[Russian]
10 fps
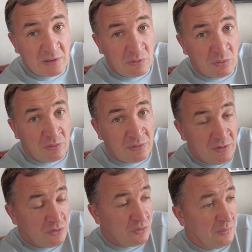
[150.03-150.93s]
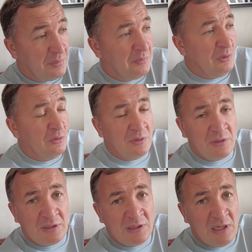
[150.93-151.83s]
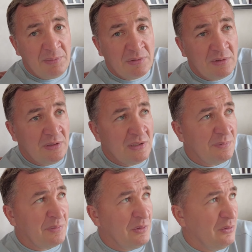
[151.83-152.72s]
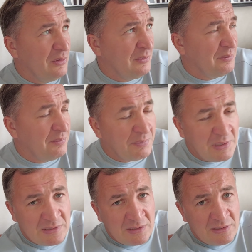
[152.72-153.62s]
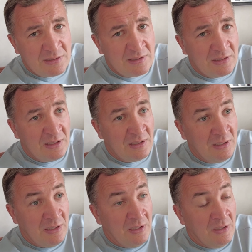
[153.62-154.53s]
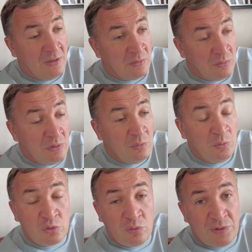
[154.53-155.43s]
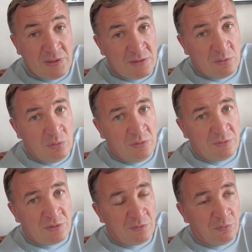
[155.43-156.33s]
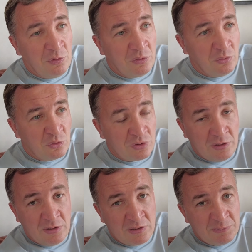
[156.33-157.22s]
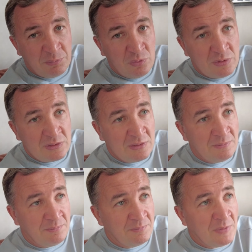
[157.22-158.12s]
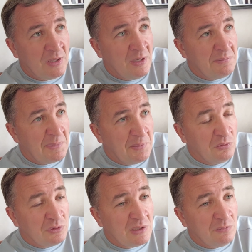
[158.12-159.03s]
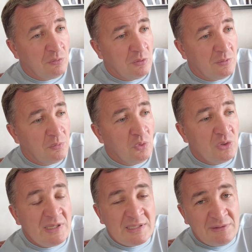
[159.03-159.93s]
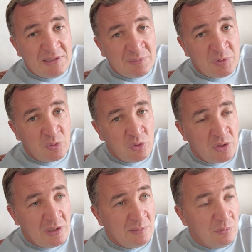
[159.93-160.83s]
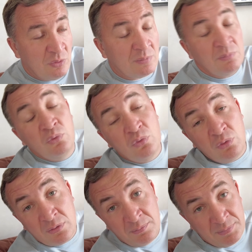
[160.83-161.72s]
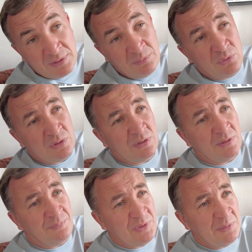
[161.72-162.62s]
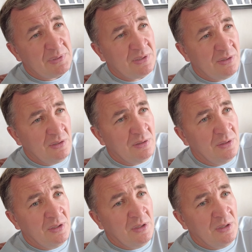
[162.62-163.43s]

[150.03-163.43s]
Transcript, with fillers: такое. Есть же определенные регламенты, есть определенные процессы и так далее. Но я думаю, что в конце года все равно они уже запустятся. По поводу того, будет здесь сдаваться посудочная или не будет, будет. Потому что я посмотрел,